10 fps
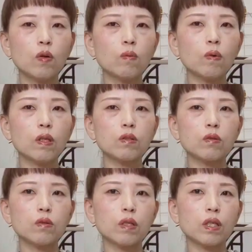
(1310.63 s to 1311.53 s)
ほぼお箸
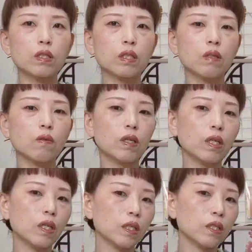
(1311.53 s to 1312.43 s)
折りの長さ変わ
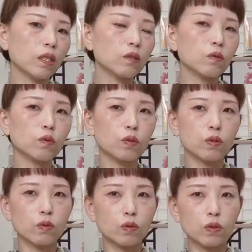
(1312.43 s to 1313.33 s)
らない。初おろ
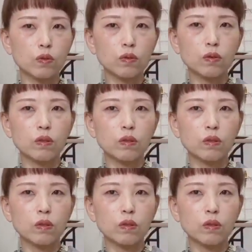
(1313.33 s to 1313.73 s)
しの時と